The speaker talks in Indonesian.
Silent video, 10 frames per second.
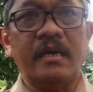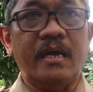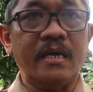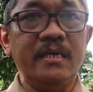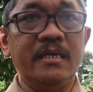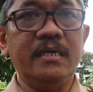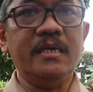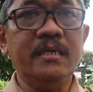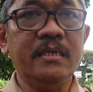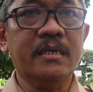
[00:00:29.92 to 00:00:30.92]
Hari
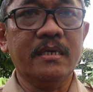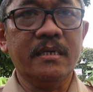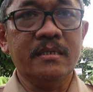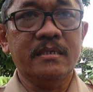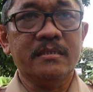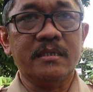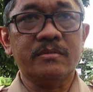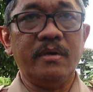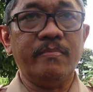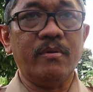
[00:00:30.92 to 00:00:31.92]
ini
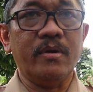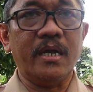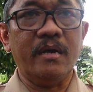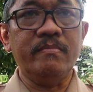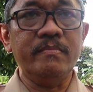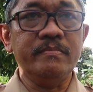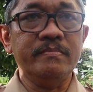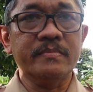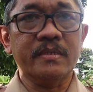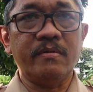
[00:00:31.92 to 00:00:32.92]
sesuai program
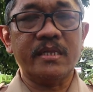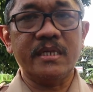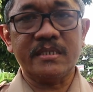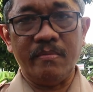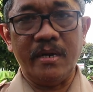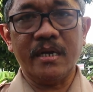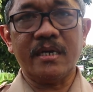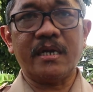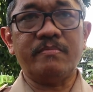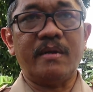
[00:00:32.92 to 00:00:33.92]
Kuartir Cabang
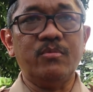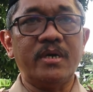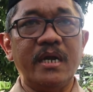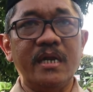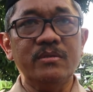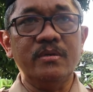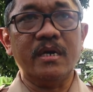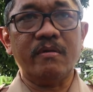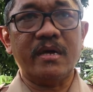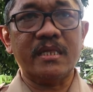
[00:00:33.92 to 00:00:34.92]
Gerakan Pramuka dan
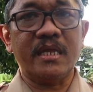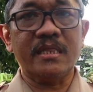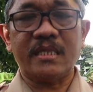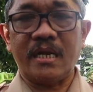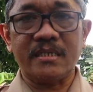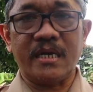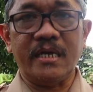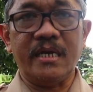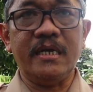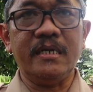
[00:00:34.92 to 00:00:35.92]
juga Kuartiran Tinggerakan
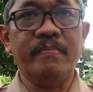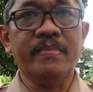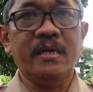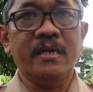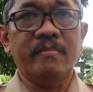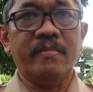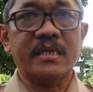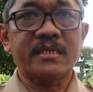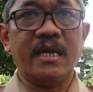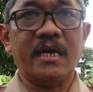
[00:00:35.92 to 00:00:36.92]
Sareal
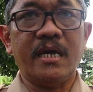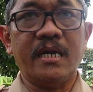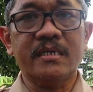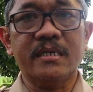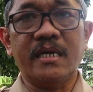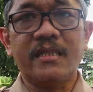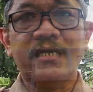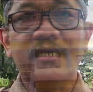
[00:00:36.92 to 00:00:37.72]
melaksanakan kegiatan